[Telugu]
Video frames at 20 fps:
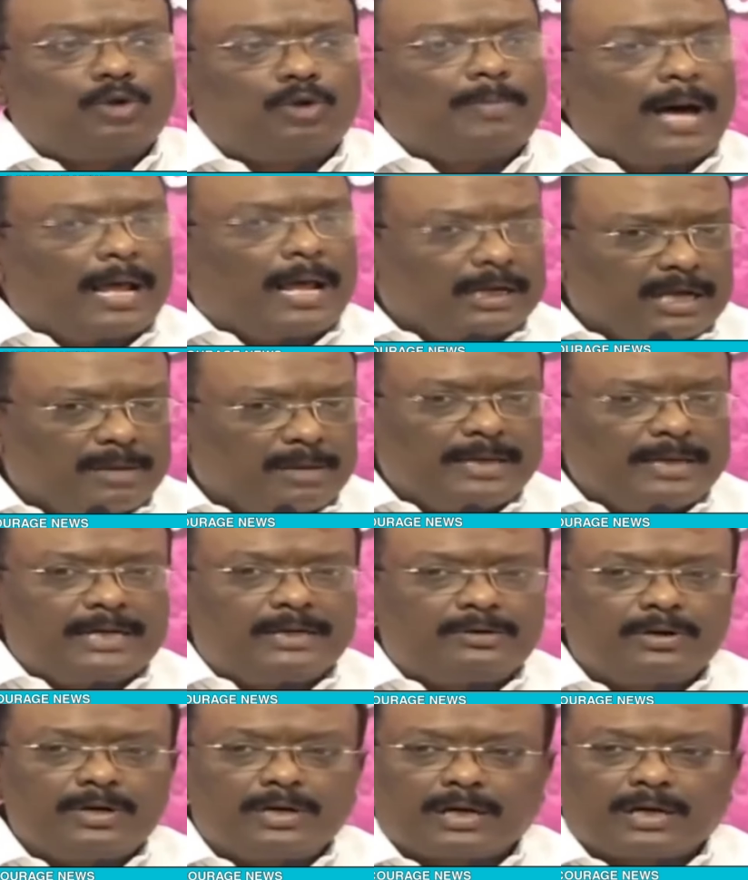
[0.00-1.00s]

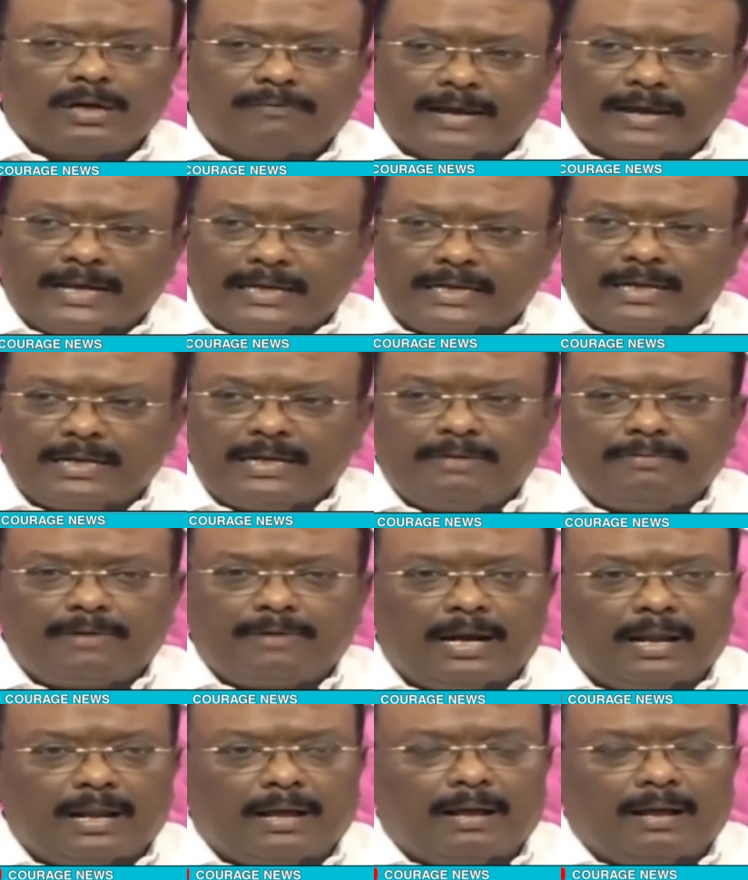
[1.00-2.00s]
దుర్మార్గమైనటువంటి ఒక వైఖరిని
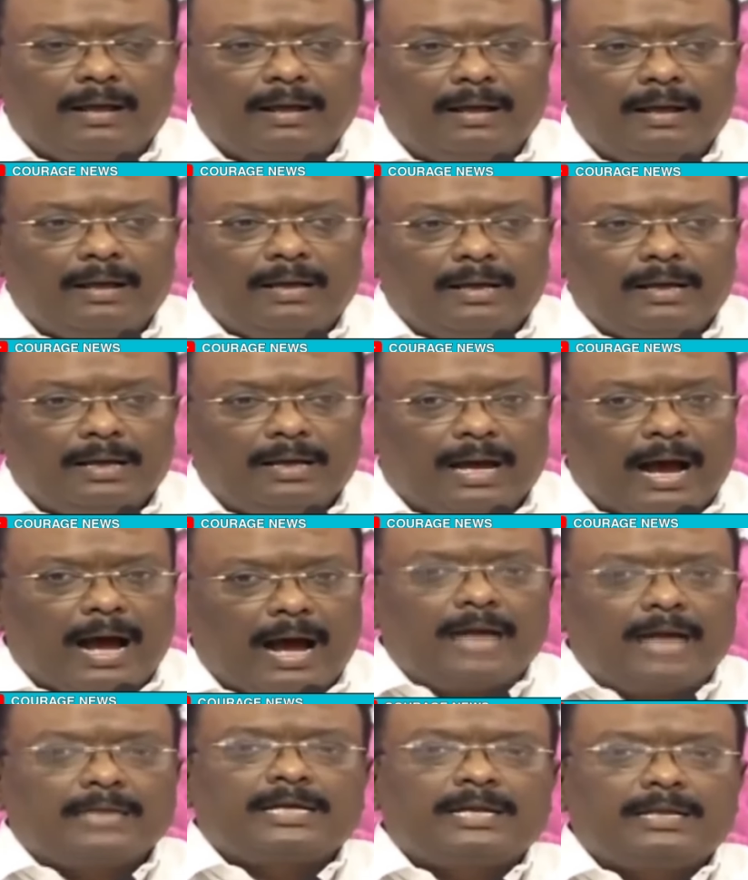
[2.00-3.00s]
వాళ్ళ
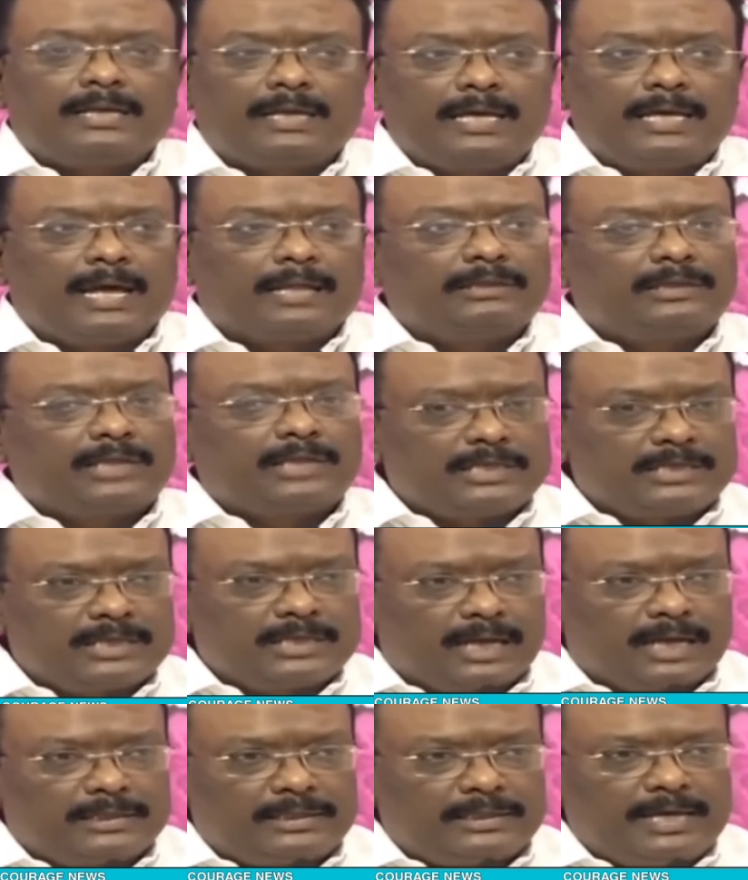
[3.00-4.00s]
ఆఖరికి
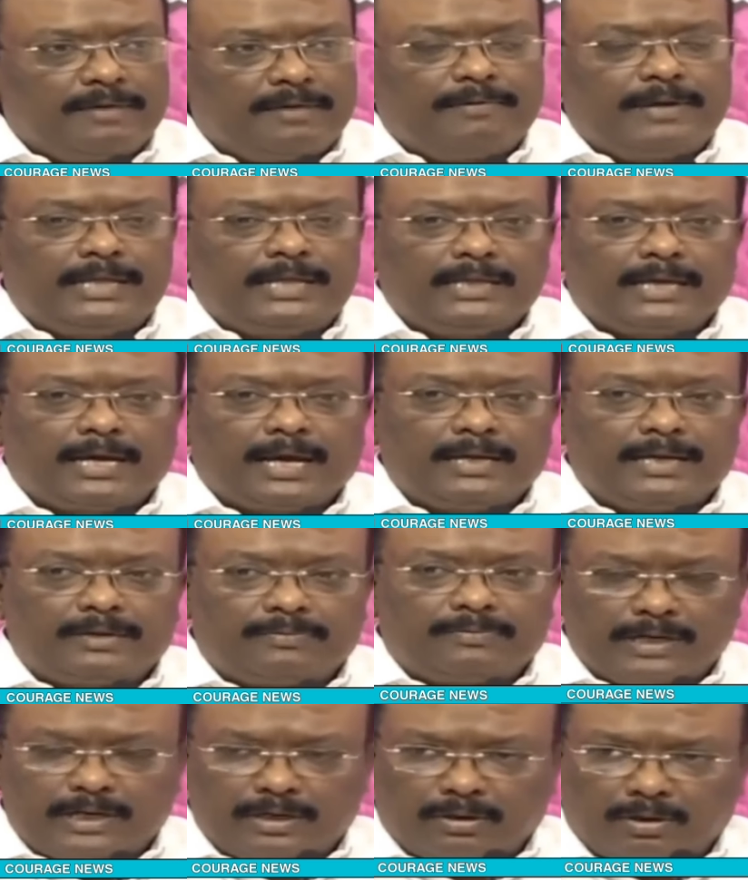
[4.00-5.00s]
అంతర్జాతీయ వేదిక
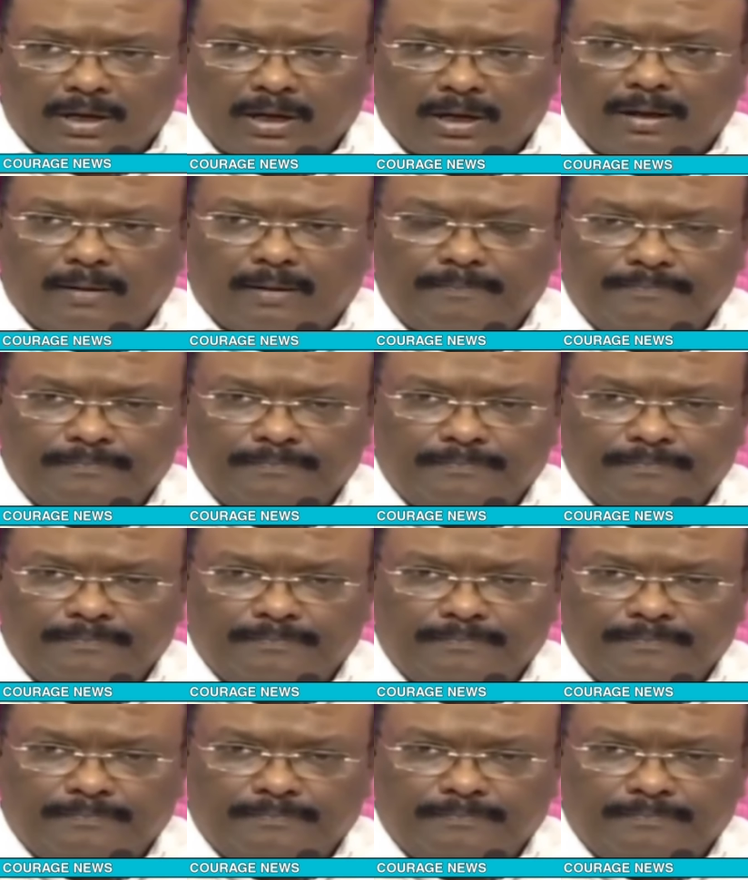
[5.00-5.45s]
అయినటువంటి యొక్క